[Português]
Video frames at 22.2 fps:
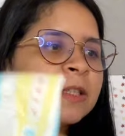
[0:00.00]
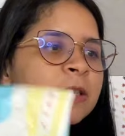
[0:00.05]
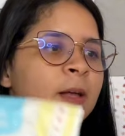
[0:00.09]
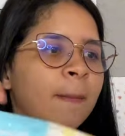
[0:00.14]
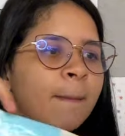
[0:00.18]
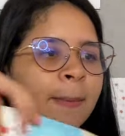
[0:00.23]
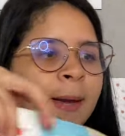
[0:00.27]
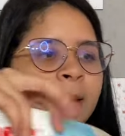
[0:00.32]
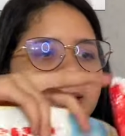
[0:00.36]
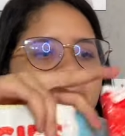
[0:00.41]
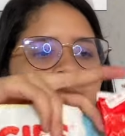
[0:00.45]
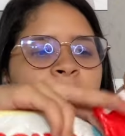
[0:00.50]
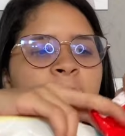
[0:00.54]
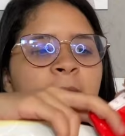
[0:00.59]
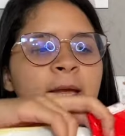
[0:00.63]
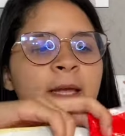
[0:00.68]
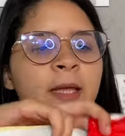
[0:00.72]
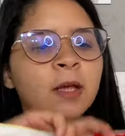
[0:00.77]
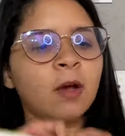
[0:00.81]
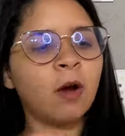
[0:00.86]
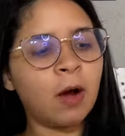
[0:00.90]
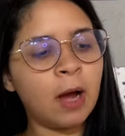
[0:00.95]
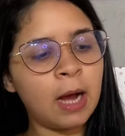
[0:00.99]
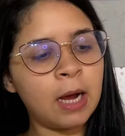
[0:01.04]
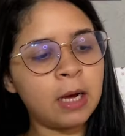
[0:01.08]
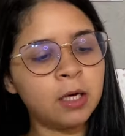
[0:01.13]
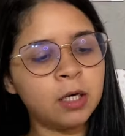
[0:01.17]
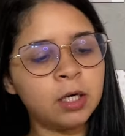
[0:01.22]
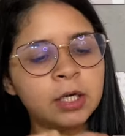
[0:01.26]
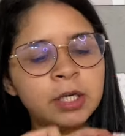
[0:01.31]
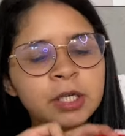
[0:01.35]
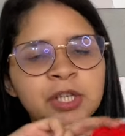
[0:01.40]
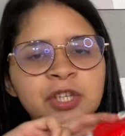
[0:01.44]
também tem aqui, ó, a
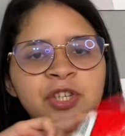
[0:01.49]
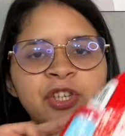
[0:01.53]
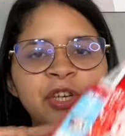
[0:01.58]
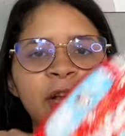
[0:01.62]
Hugs